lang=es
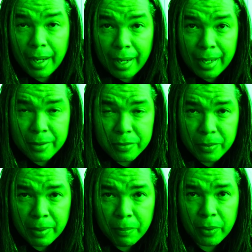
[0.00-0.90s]
es
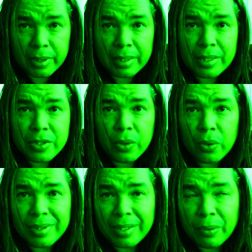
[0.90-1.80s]
importante
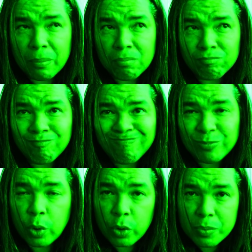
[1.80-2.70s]
chicos tener un
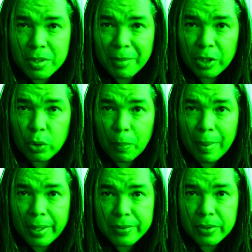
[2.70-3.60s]
conocimiento
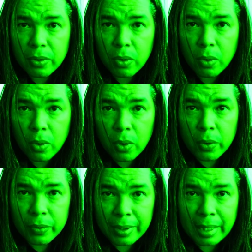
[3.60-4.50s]
básico
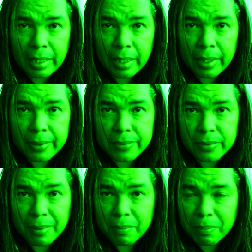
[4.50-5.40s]
del inglés, o
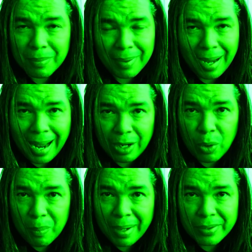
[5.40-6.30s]
sea,
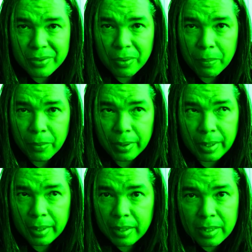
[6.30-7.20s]
algo básico,
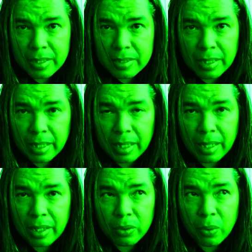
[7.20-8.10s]
porque si en
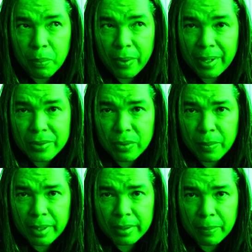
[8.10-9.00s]
inglés no puedes
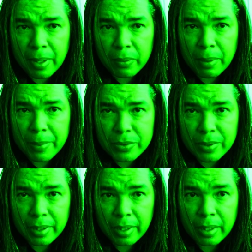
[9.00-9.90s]
resolverte, vi algunas
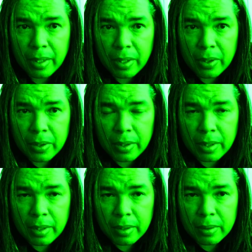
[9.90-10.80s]
personas que
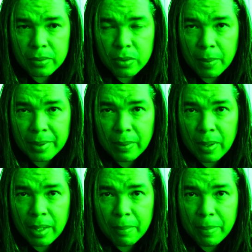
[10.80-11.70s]
eh, solamente
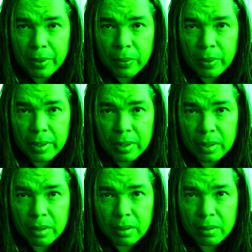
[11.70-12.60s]
hablan español
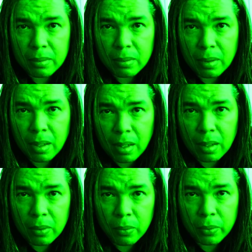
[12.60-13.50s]
y
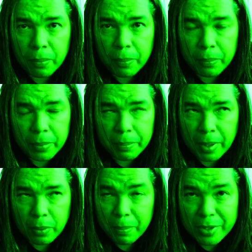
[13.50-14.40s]
algunos,
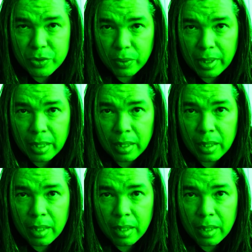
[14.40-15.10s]
algún personal